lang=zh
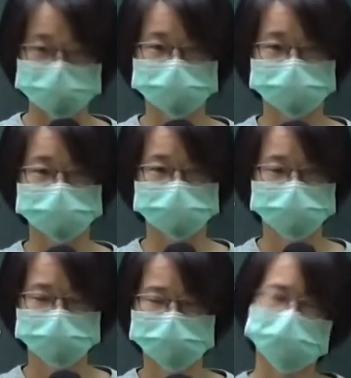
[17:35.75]
六十，
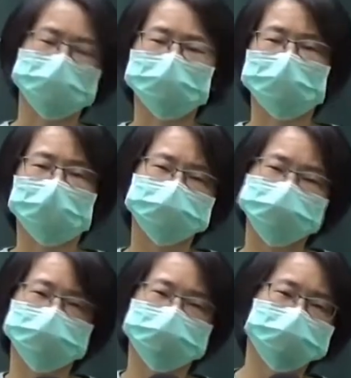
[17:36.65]
还是
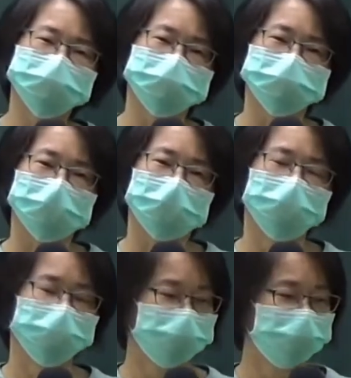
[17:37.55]
我有问题呀？
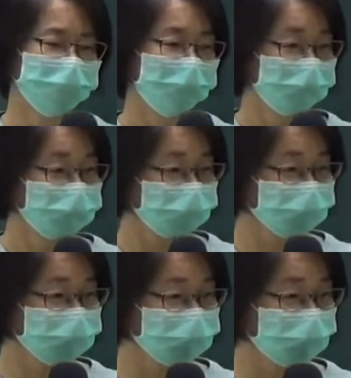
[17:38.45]
虾
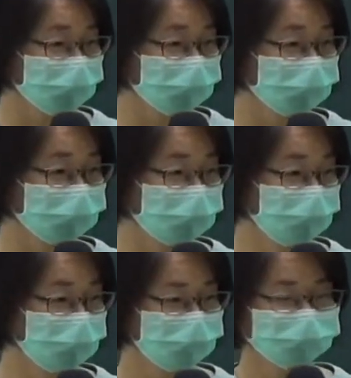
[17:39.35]
皮是这样子，
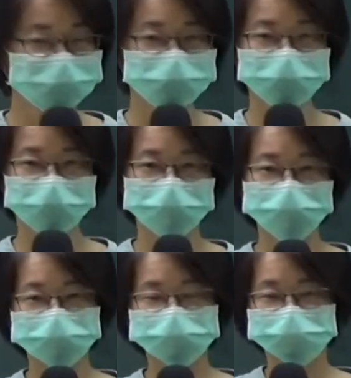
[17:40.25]
很奇怪。我
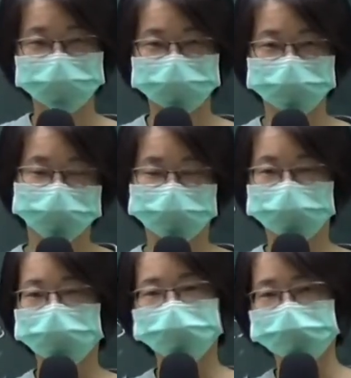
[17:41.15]
每次选，
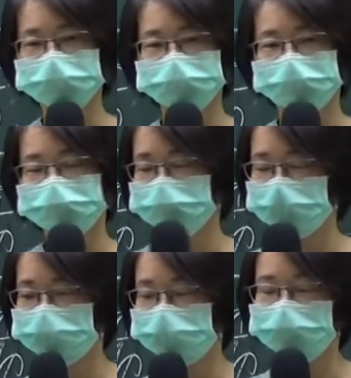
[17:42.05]
所以我们没有在虾皮买
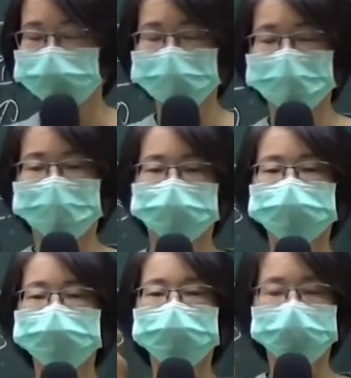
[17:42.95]
过。但
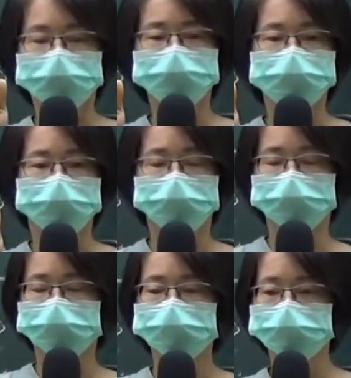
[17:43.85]
是不管是怎样，
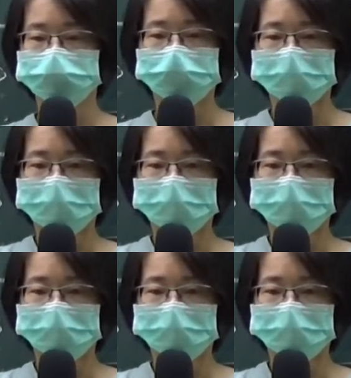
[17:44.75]
他是说